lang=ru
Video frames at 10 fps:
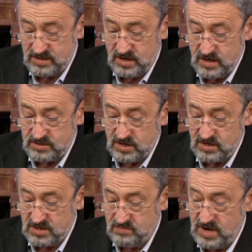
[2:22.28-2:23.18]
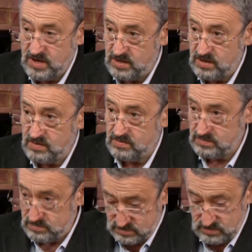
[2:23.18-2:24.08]
Англия, Тереза Мэй.
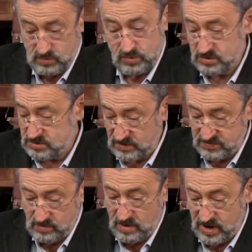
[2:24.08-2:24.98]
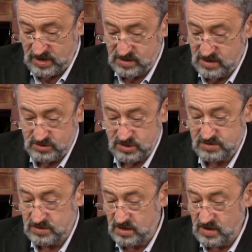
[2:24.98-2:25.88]
Вот совсем обратная
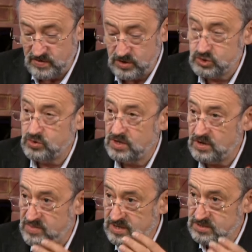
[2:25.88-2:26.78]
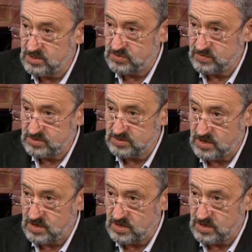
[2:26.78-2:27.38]
часть. Она говорит, что надо поддерживать